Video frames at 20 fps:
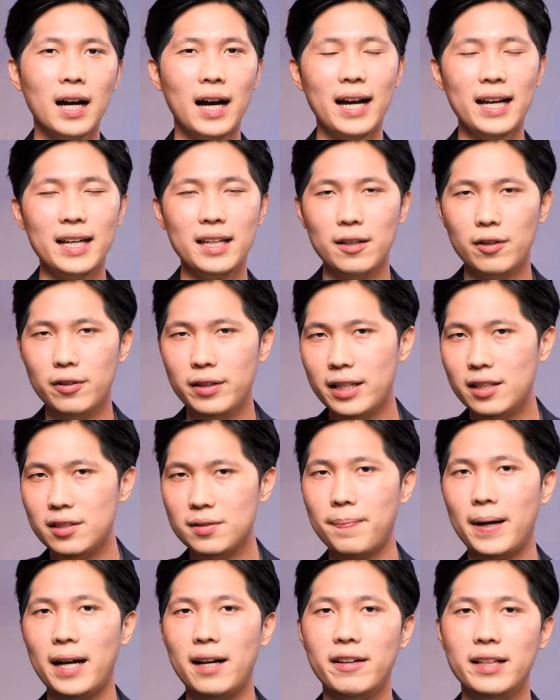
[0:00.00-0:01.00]
ให้
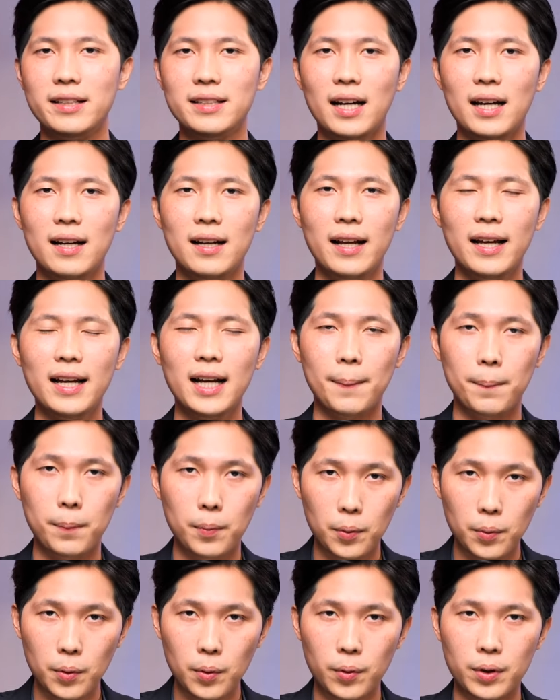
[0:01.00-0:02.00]
inspiration ให้กับ
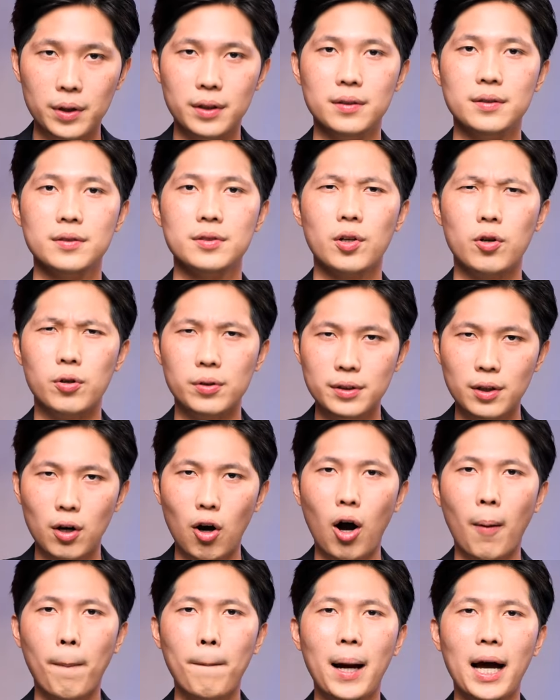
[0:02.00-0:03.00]
ผู้คนส่งต่อ
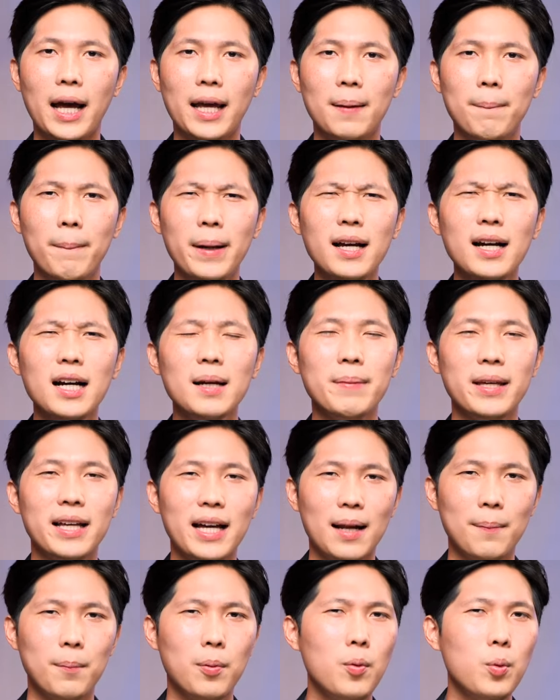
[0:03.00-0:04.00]
ไปไม่เคยมี
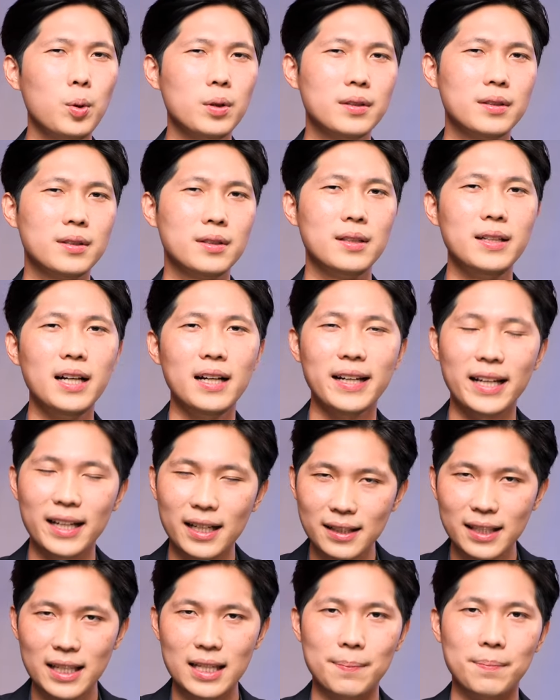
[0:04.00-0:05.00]
การพูดเรื่อง
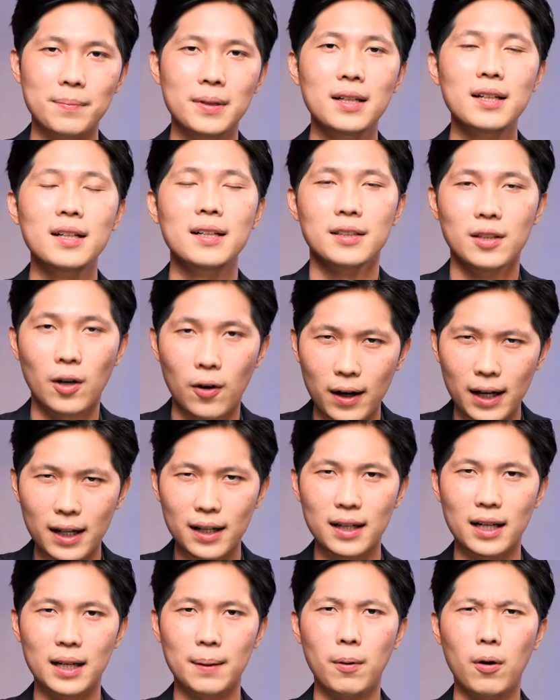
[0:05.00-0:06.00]
negative ต่อกัน
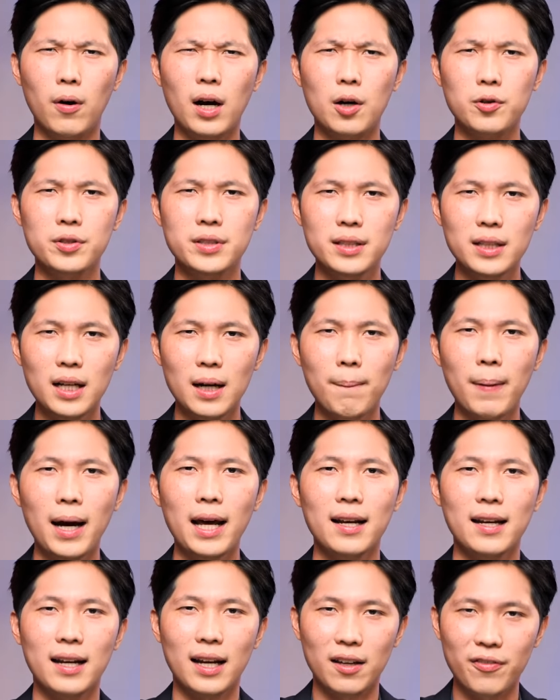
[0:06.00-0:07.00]
เลยเพราะเขาเชื่อ
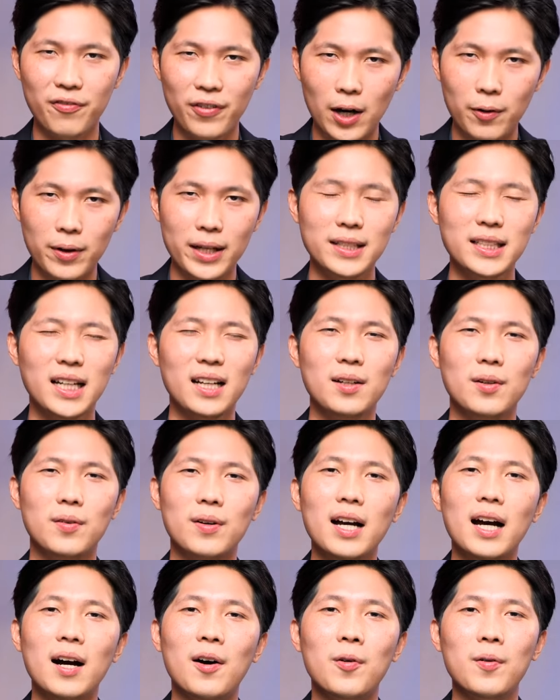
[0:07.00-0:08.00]
มั่นใน foundation ของ
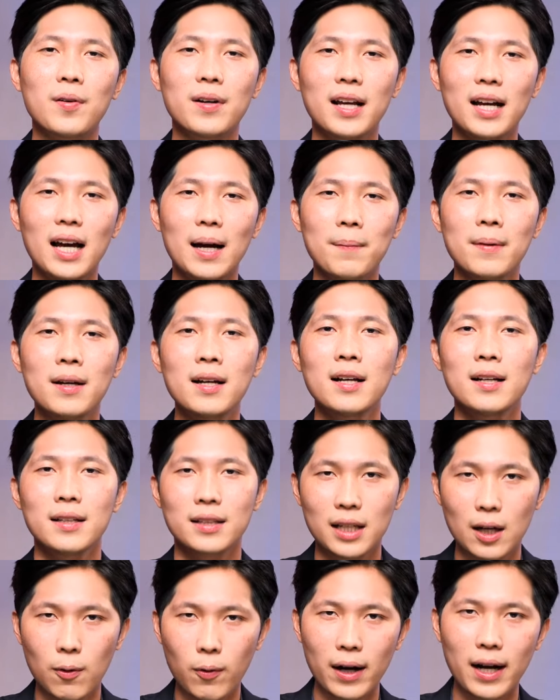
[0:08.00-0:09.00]
เขานะครับ
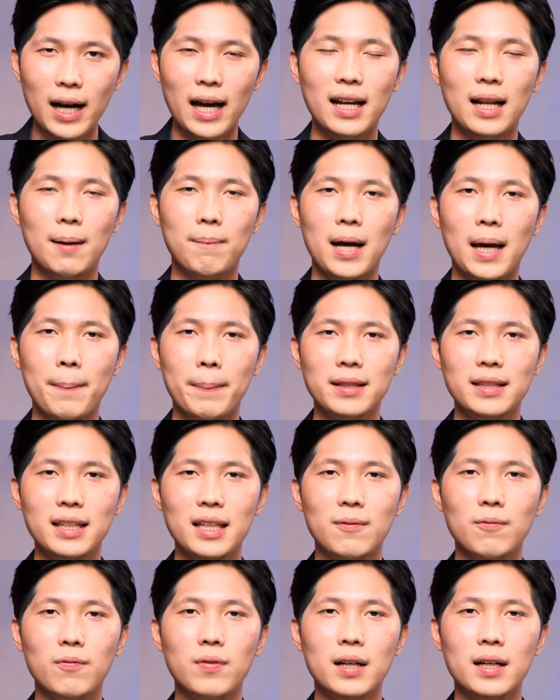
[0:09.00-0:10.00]
เชื่อว่าการทำงานเป็น
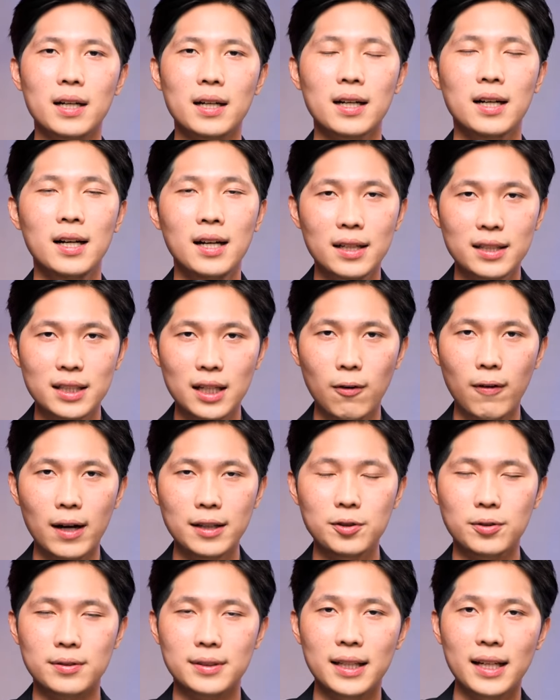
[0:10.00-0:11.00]
team work เชื่อว่า
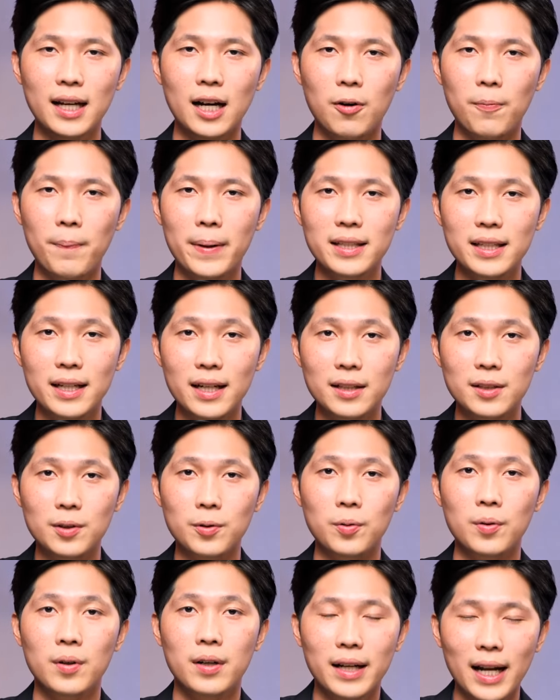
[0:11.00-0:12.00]
จุดที่เขามายืนอ
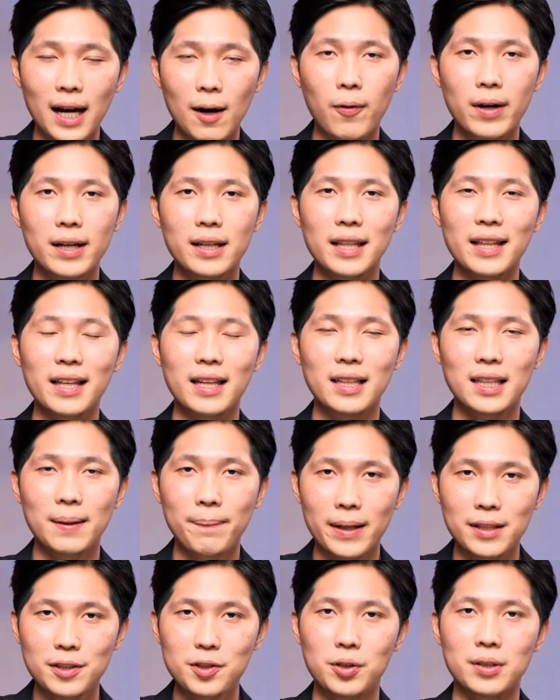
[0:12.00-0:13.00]
ยู่ณวันนี้ที่
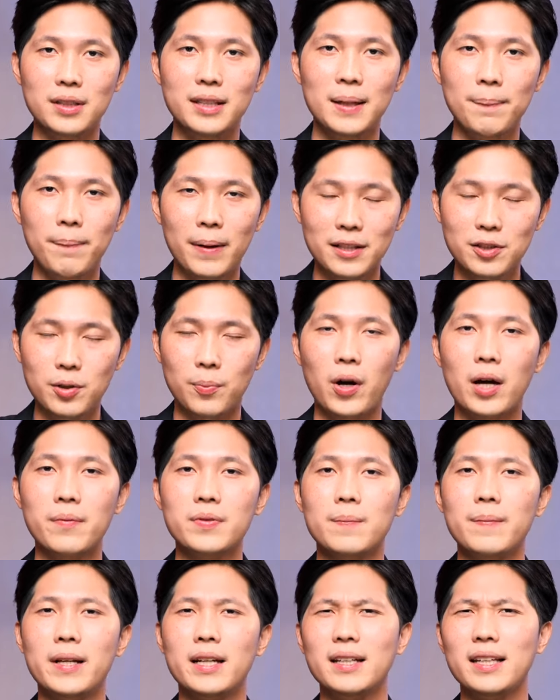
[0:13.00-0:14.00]
เป็นจุดที่ประสบความ
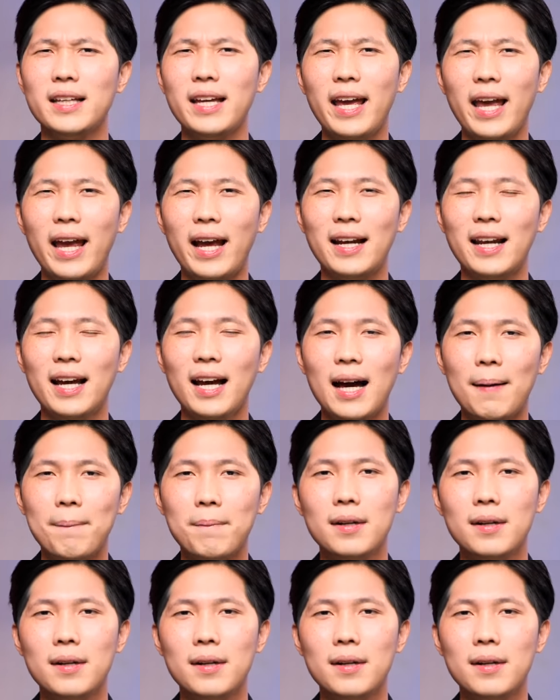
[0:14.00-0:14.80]
สำเร็จนี้เองนะครับ